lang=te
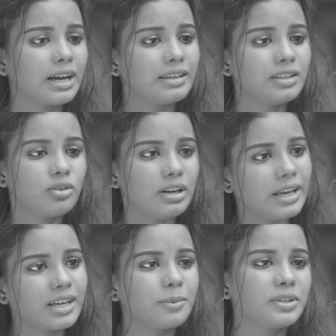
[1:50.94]
కానీ నువ్వు
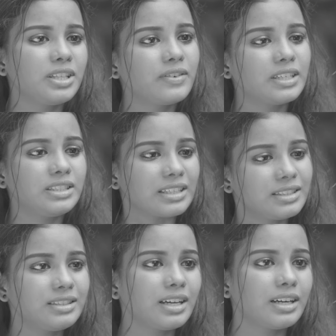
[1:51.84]
లేకపోతే వాడు
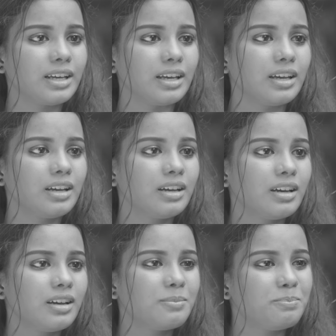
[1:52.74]
చస్తాడే
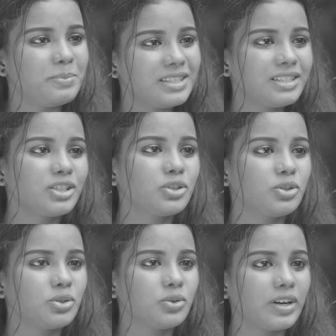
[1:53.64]
పిచ్చే
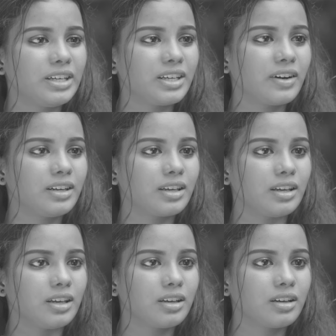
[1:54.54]
శిష్యు నువ్వు అంటే
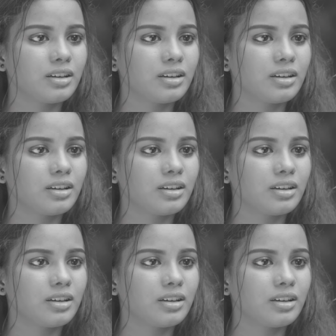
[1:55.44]
వాడికి